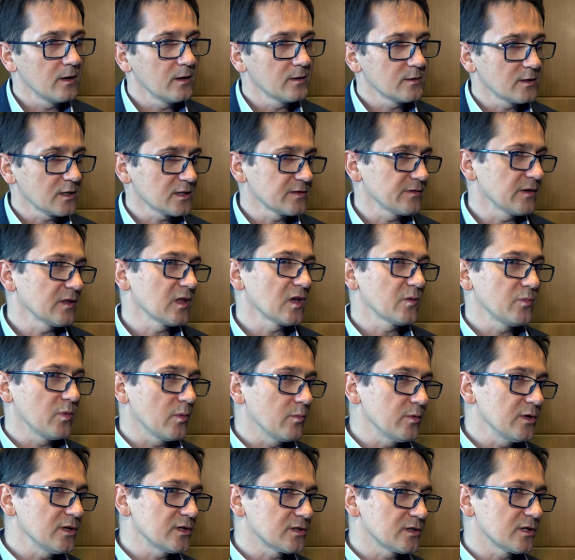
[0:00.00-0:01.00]
tak zwanych
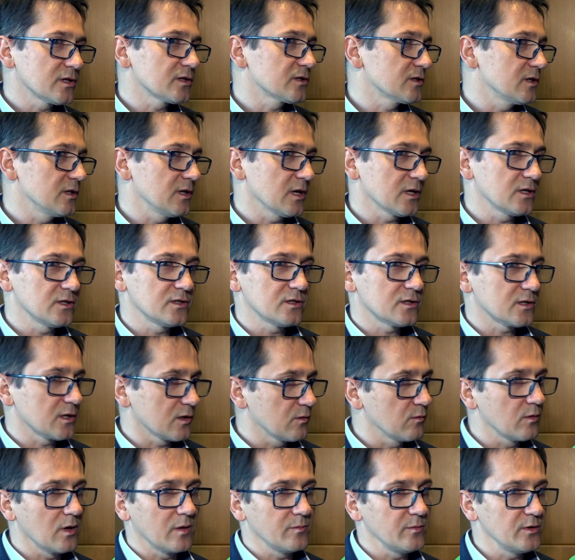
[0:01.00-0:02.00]
publicznych, czyli jakichś
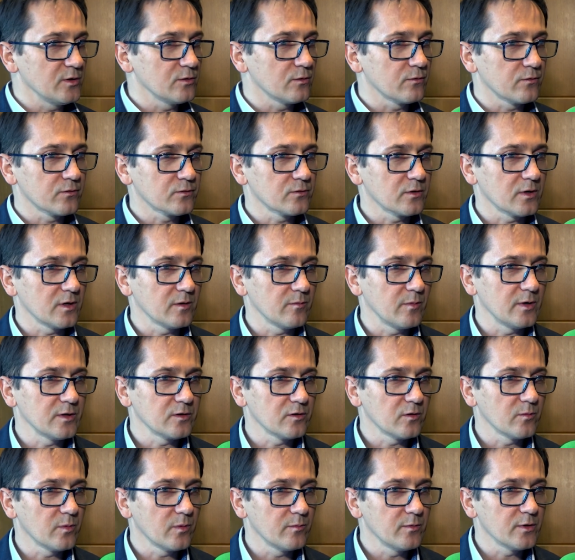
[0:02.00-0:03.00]
regulaminów, które
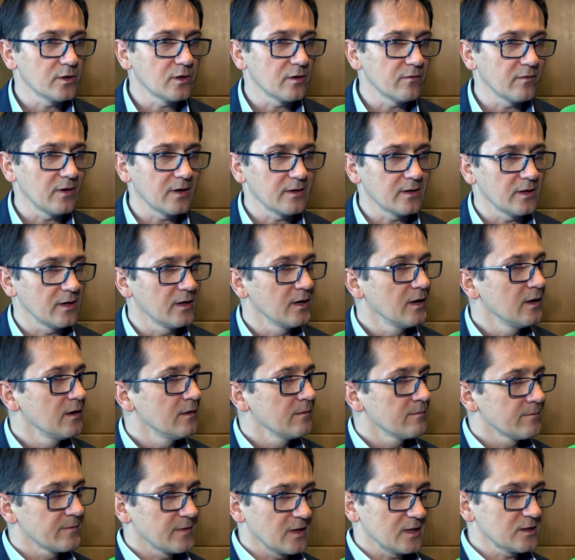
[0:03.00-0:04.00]
będą publikowane
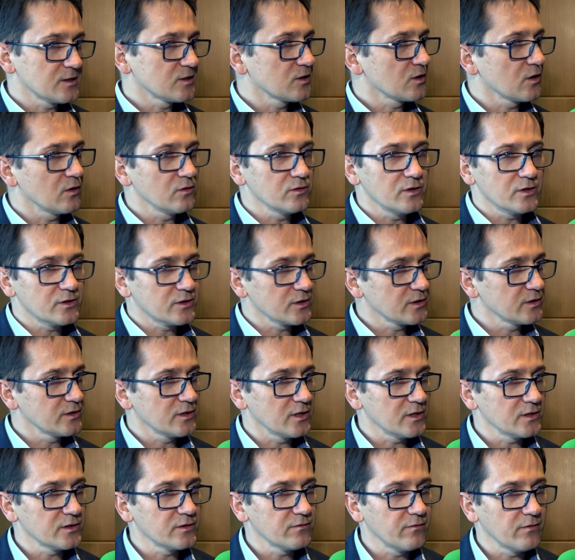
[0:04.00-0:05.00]
na stronie czy
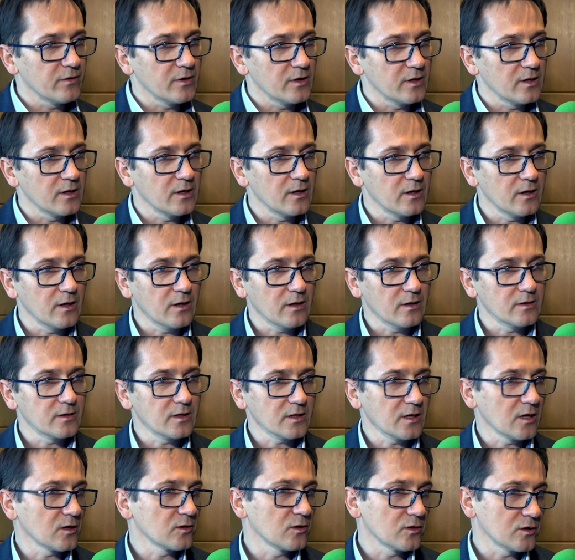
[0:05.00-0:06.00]
gdzieś, w,
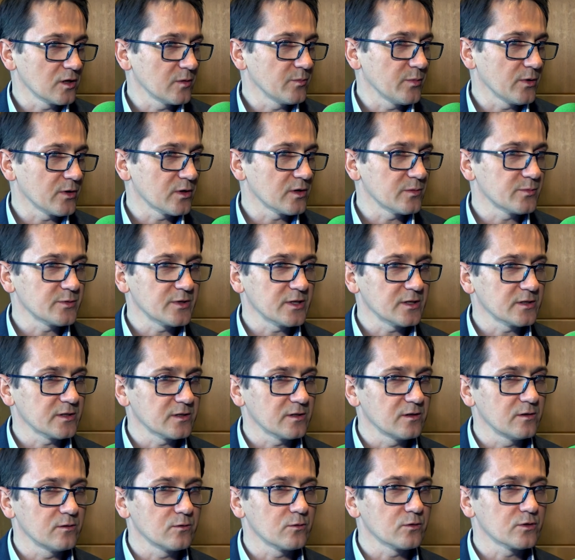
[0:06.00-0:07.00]
tak jak do tej pory, przez
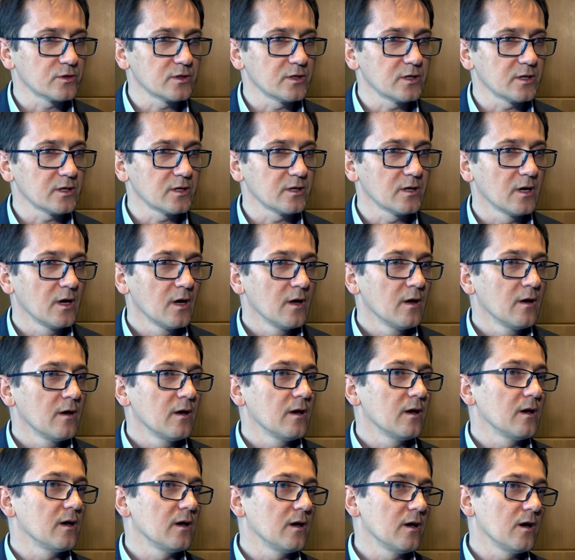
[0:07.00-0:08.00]
różnych
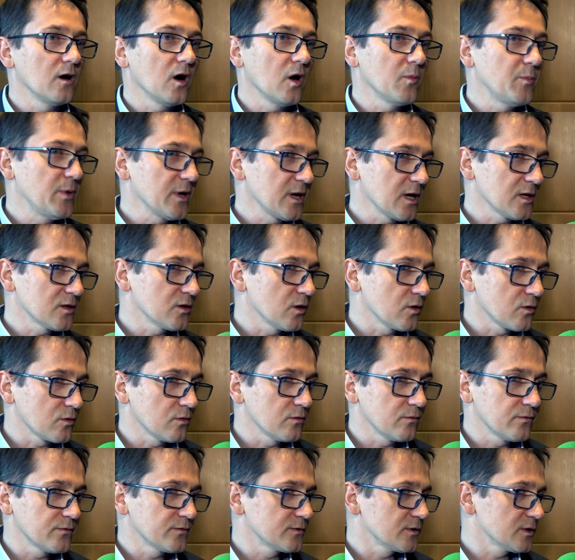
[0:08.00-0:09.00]

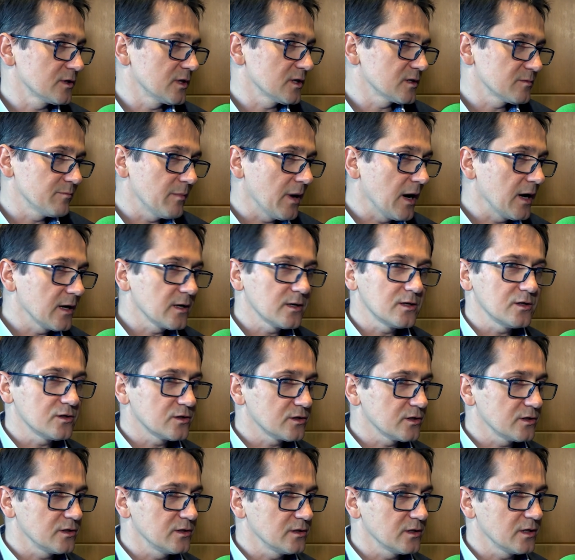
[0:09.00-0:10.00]
operatorów, czy też banki,
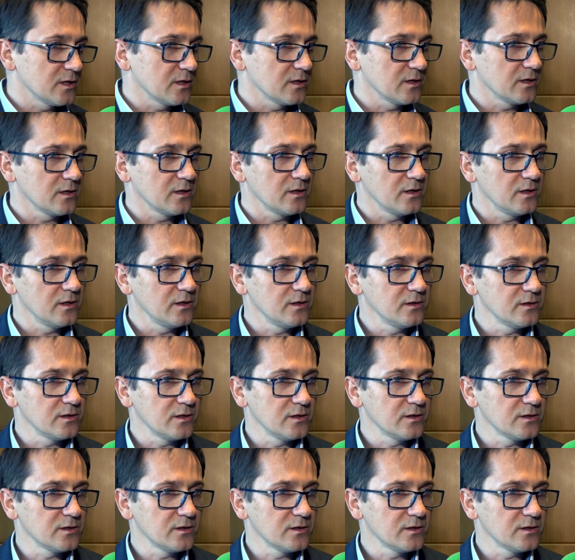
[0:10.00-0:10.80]
czy inne, inne